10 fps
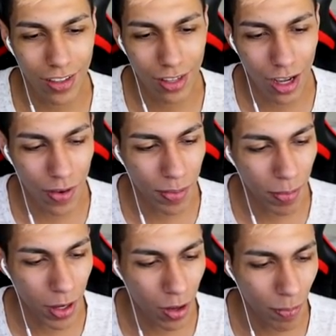então, a minha
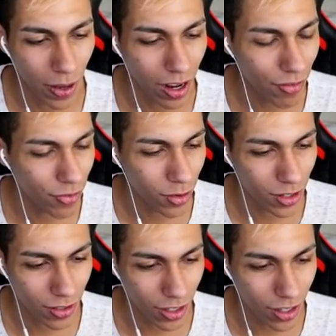manopla ela
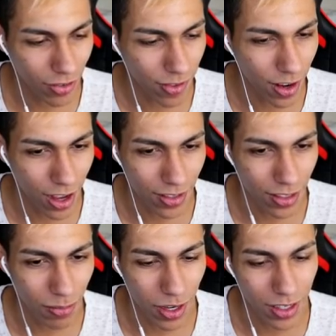voa. Não queria te falar
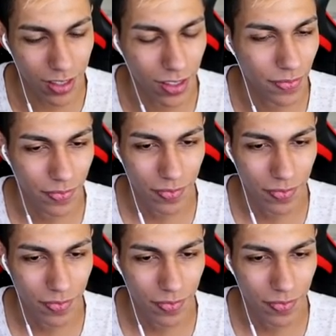assim, mas.